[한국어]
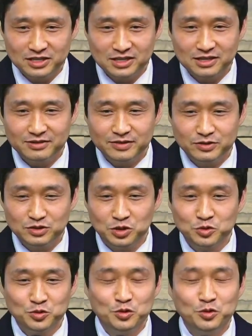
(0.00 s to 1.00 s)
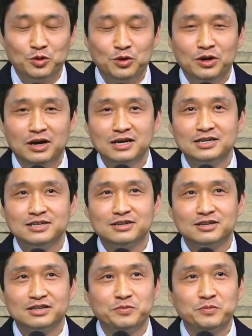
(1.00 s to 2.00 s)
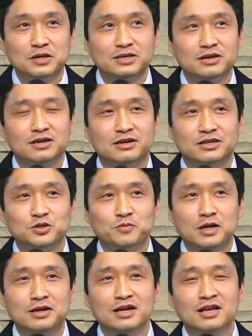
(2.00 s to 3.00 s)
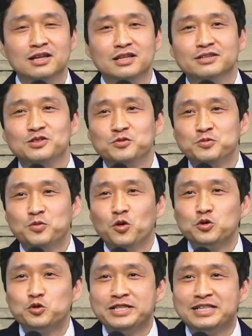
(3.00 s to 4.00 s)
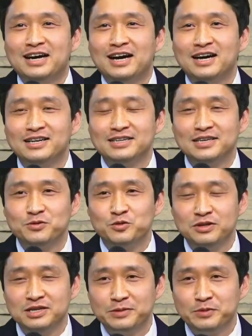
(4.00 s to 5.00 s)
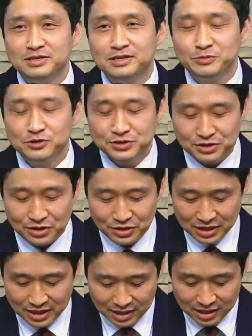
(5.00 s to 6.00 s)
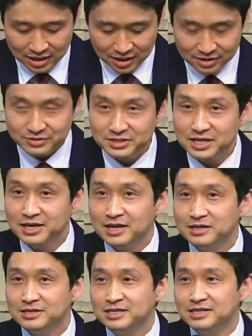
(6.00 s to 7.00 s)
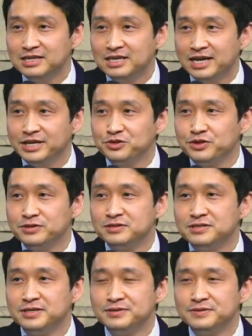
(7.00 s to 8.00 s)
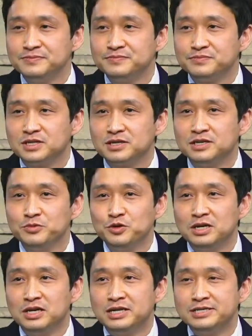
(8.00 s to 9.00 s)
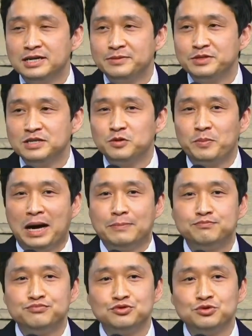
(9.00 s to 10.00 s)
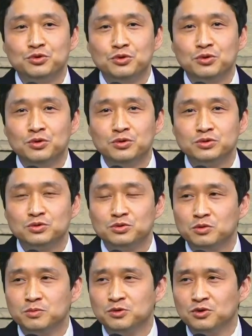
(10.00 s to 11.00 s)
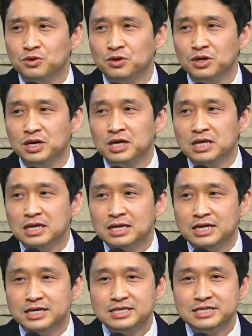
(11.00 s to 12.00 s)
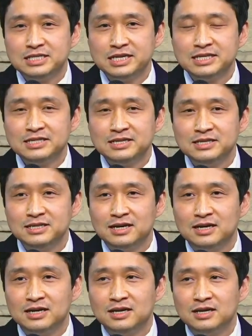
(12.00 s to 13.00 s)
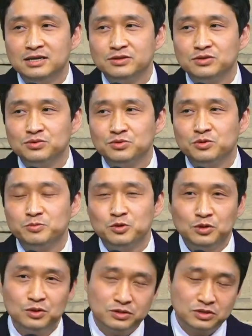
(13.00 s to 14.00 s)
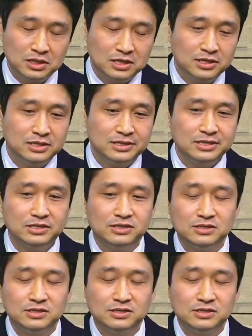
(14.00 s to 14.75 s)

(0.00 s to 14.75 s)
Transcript: 어, 저도 아, 그, 그렇게 어, 정말 너무 복되다 이렇게 오늘 예배 드리면서 어, 아, 그런 생각을 하게 되었는데요. 금요일 날 사람들 뭐 바쁘고 또 뭐 직장인들이나 또 뭐 그